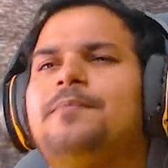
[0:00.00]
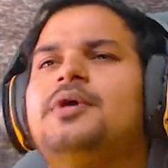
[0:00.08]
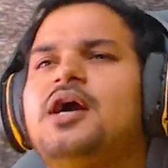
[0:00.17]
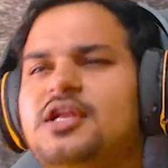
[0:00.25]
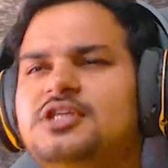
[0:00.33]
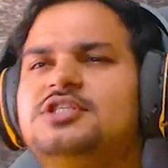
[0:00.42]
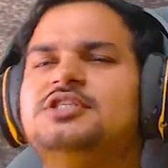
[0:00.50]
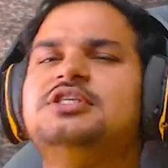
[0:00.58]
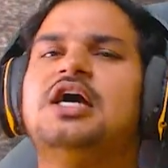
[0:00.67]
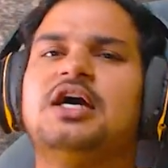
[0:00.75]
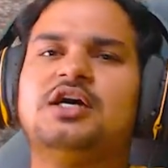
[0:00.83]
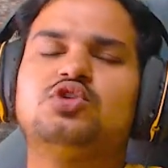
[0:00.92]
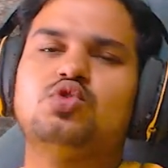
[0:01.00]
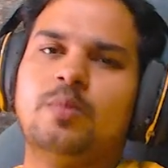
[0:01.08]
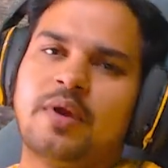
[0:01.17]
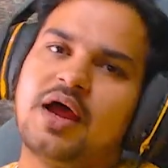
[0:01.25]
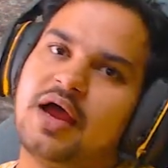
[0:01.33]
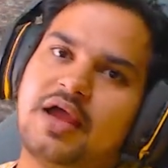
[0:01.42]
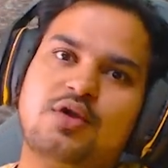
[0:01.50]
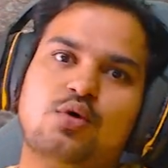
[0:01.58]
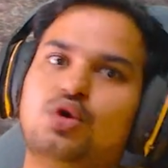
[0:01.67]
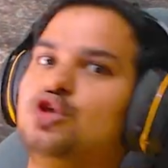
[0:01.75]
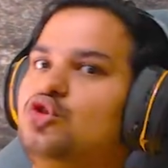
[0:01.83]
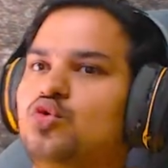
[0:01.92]
प्यारी सी अगर सुपरा आई
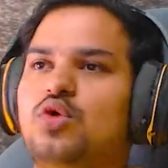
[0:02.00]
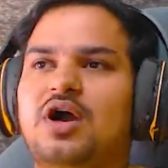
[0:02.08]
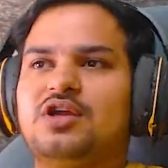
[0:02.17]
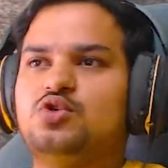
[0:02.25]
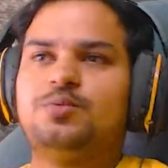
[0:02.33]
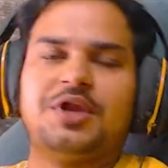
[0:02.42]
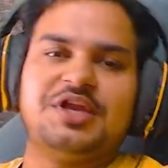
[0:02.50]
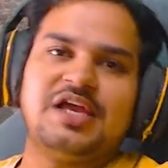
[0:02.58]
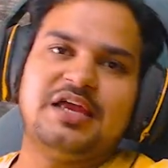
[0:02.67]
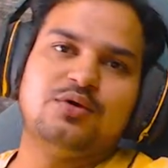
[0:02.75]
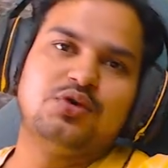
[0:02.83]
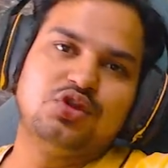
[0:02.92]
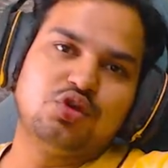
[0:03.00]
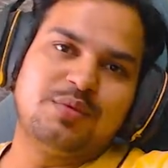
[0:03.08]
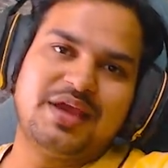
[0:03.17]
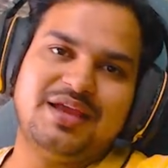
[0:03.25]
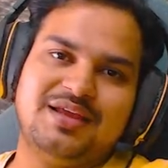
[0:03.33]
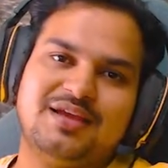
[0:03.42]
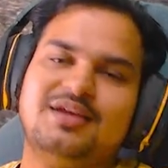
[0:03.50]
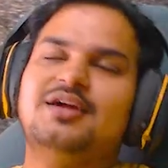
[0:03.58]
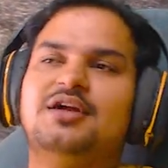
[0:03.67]
होगी तो अगर सुपरा नहीं आई होगी तो भाई